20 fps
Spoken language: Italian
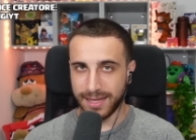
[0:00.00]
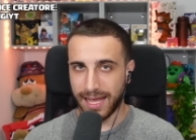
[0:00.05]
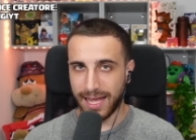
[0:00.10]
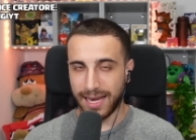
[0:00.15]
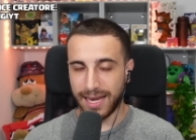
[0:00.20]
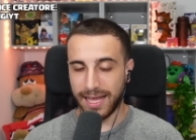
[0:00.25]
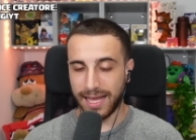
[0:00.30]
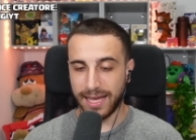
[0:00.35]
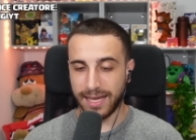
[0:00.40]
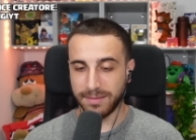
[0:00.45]

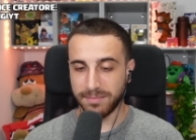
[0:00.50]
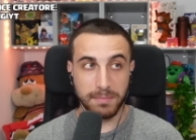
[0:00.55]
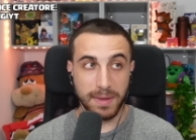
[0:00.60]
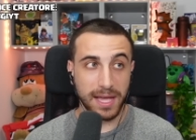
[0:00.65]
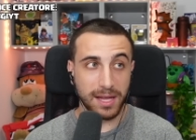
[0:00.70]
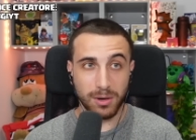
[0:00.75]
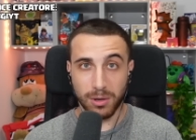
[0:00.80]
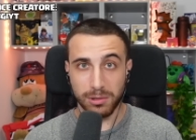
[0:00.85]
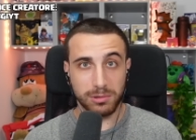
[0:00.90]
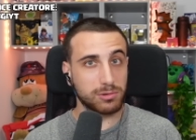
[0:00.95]
delle
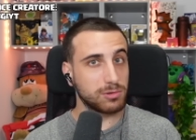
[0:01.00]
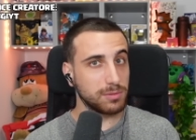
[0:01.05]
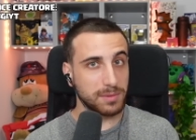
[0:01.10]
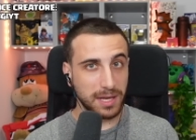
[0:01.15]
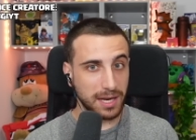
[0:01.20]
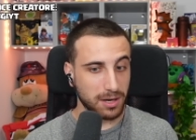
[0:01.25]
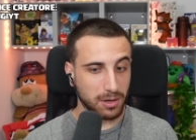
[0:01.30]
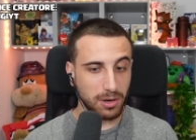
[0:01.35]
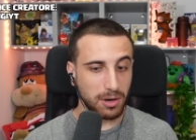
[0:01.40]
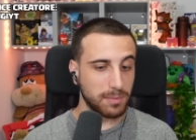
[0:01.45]
meno
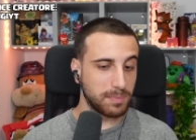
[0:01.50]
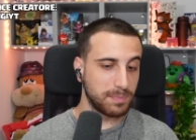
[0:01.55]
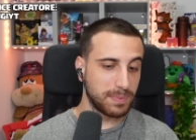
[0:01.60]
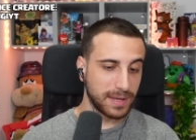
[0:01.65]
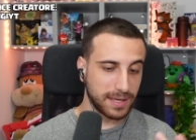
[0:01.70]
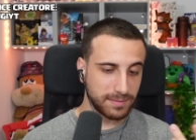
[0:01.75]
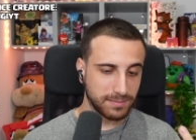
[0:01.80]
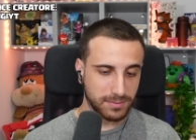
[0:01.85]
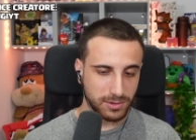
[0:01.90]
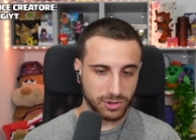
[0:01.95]
8000
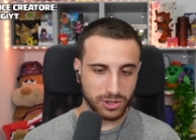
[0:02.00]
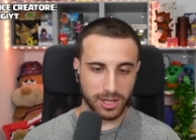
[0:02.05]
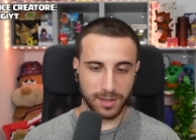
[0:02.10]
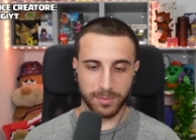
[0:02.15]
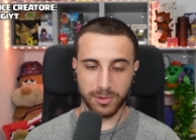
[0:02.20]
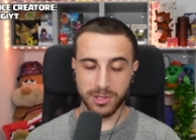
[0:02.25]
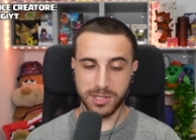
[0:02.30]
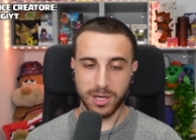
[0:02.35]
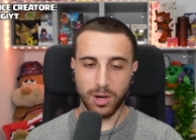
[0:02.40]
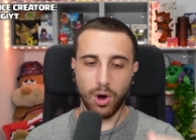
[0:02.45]
coppe,
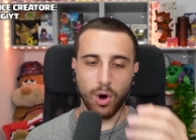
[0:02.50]
diciamo così.